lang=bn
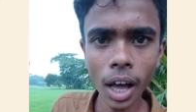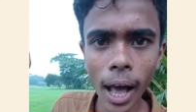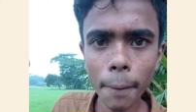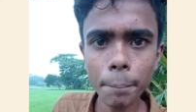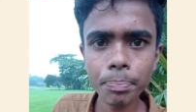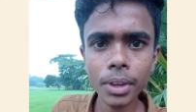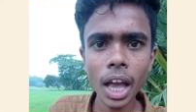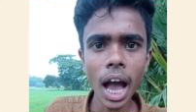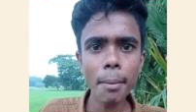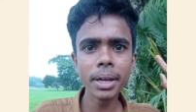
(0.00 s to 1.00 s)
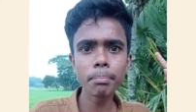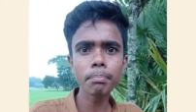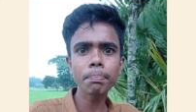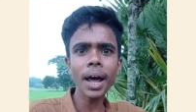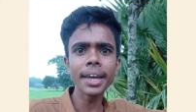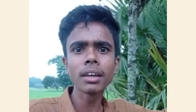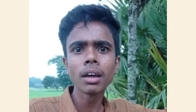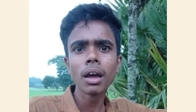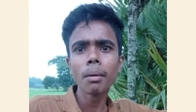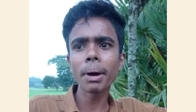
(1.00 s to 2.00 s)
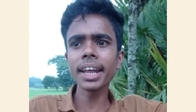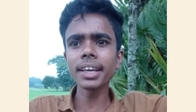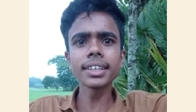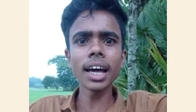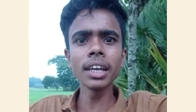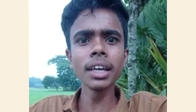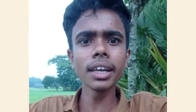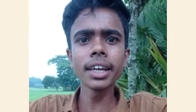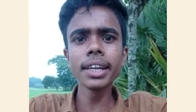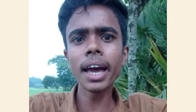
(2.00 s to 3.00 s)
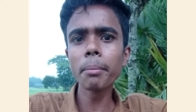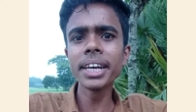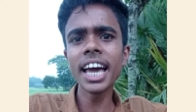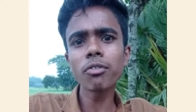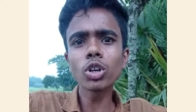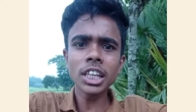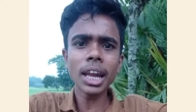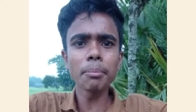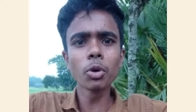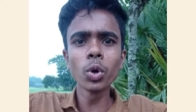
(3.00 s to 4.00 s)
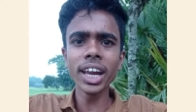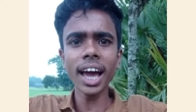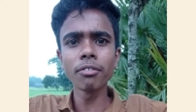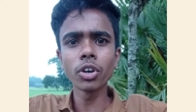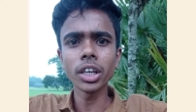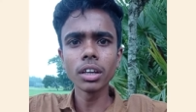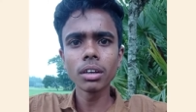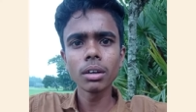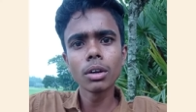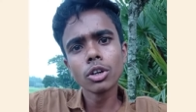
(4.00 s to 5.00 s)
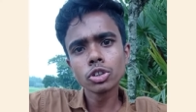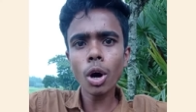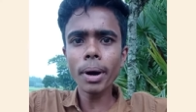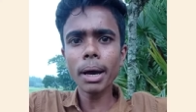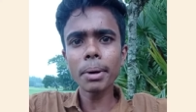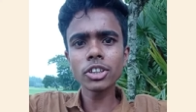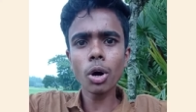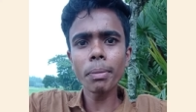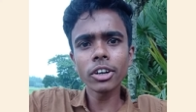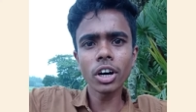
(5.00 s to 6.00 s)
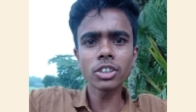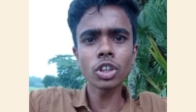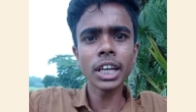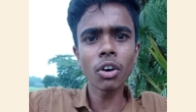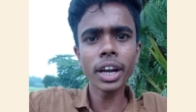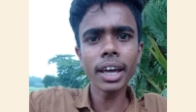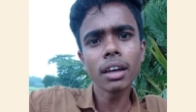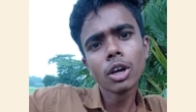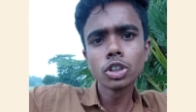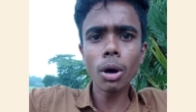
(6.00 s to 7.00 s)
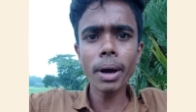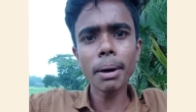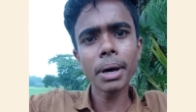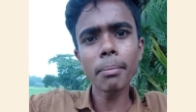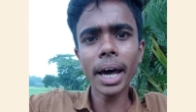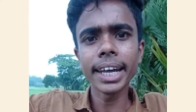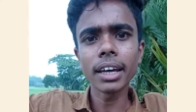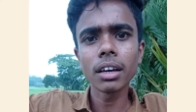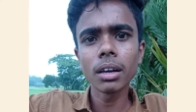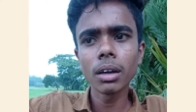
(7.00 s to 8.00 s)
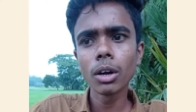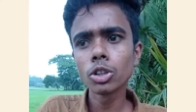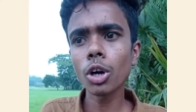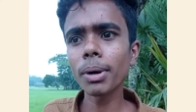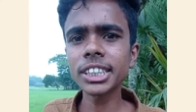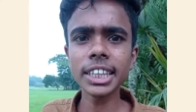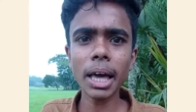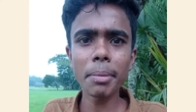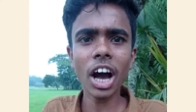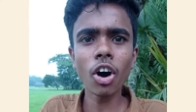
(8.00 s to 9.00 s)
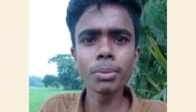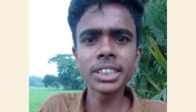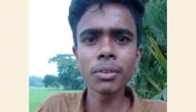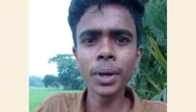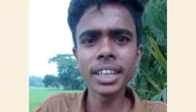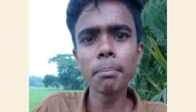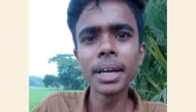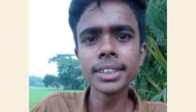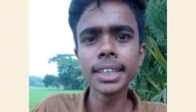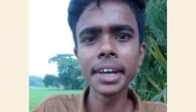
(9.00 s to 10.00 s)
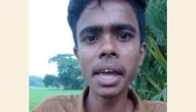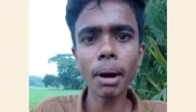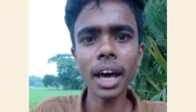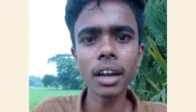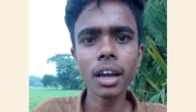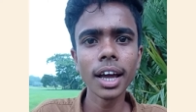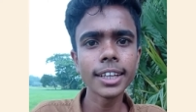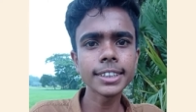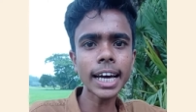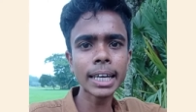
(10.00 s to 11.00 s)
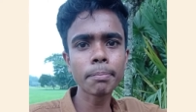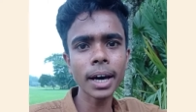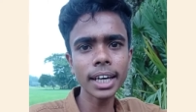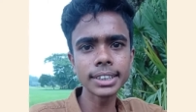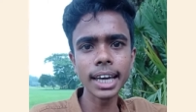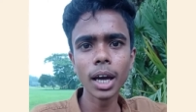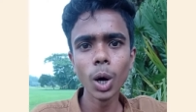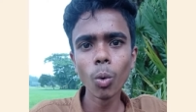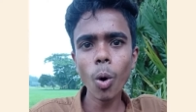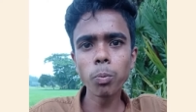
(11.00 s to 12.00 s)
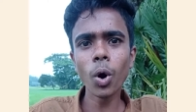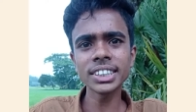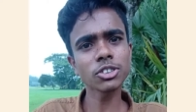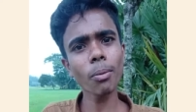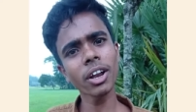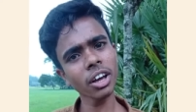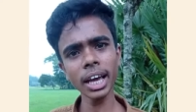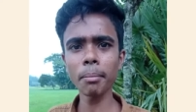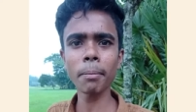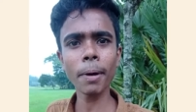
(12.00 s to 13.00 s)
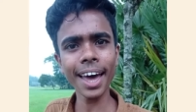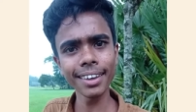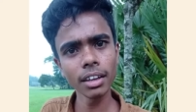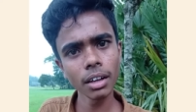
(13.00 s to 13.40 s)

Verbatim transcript: হ্যাঁ আমি প্রায় মানে ইটালি ইন্ডিয়া ইন্ডিয়া প্রতিদিন আমি ঘুরে আয় পড়ি সবাই আমারে সম্মান করে শ্রদ্ধা করে সবাই আমারে মানে সবার সাথে আমি খাওয়া বিষয় করি যে মেসি নেইমার যে সাকিব খান আছে অপু আছে সবার লগে আমার প্রায়